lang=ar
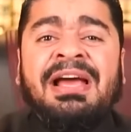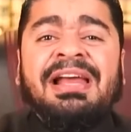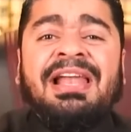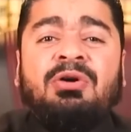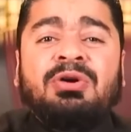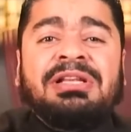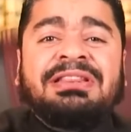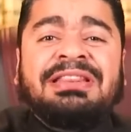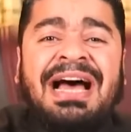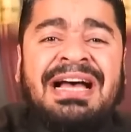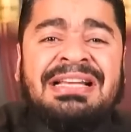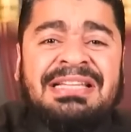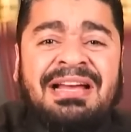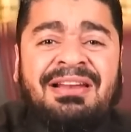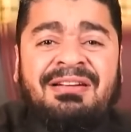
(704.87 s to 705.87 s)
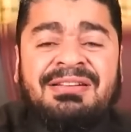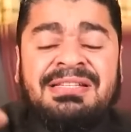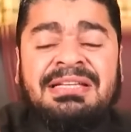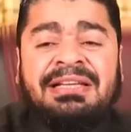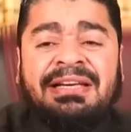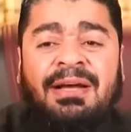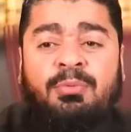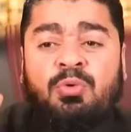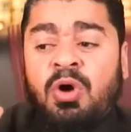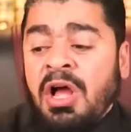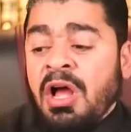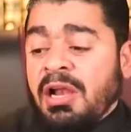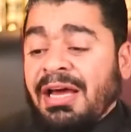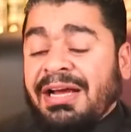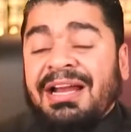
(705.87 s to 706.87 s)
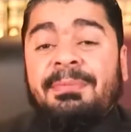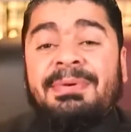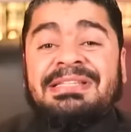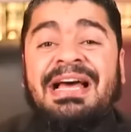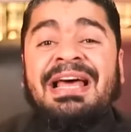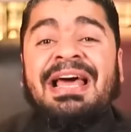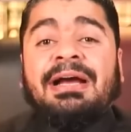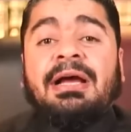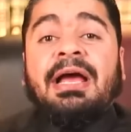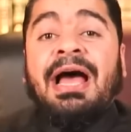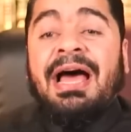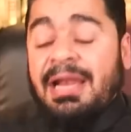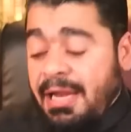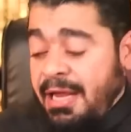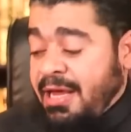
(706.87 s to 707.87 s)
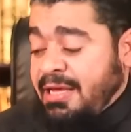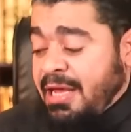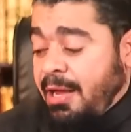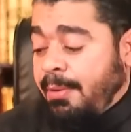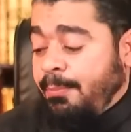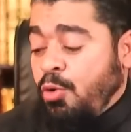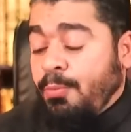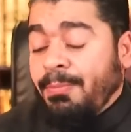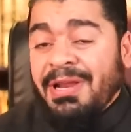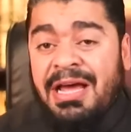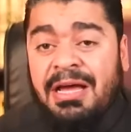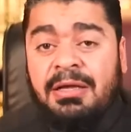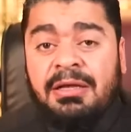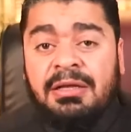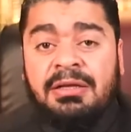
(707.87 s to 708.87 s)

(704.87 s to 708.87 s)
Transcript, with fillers: الا ويدعس على راس اللي جابوه لكن انا بسالك هل هي مؤمنه